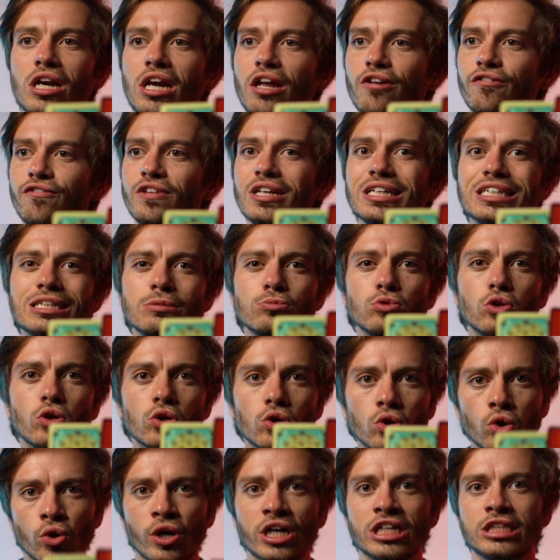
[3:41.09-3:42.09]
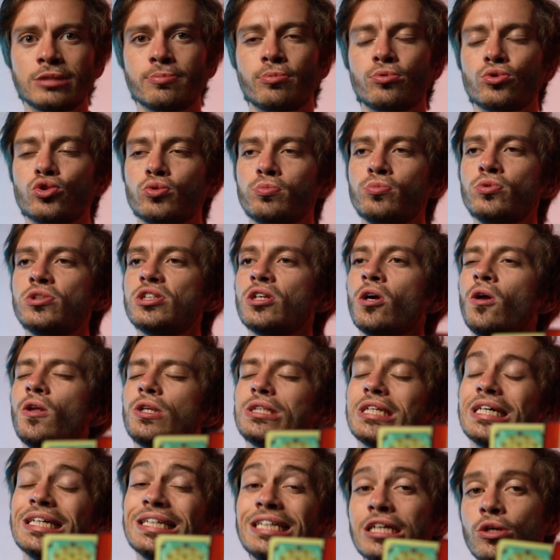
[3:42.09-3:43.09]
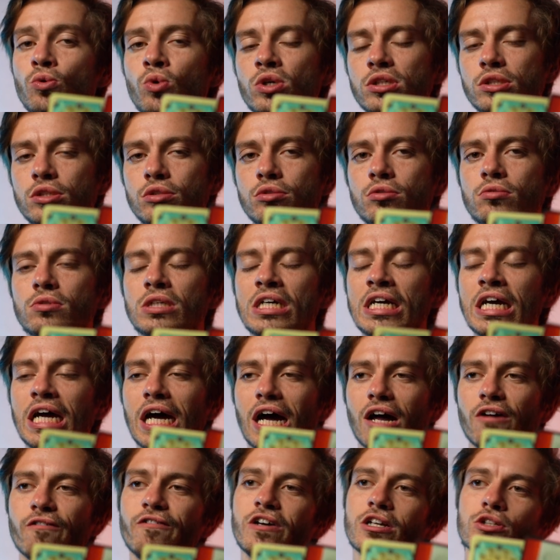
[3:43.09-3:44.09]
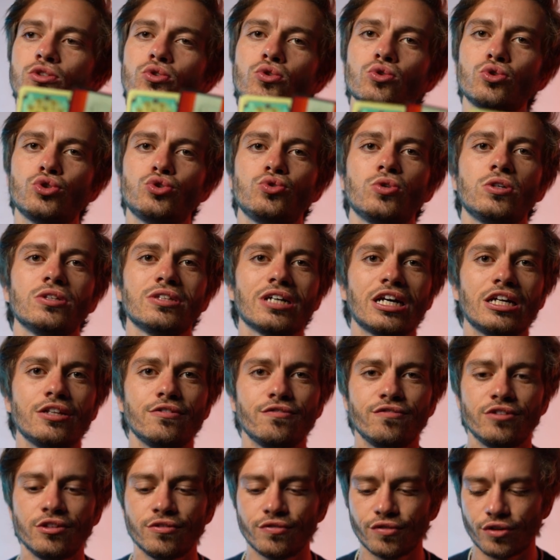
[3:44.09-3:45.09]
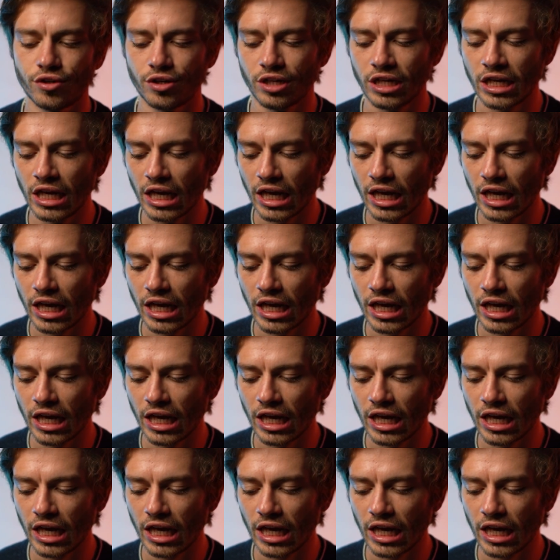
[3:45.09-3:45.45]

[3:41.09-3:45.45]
la vie qui me correspond, je me sens en adéquation avec ce que je suis en train de vivre.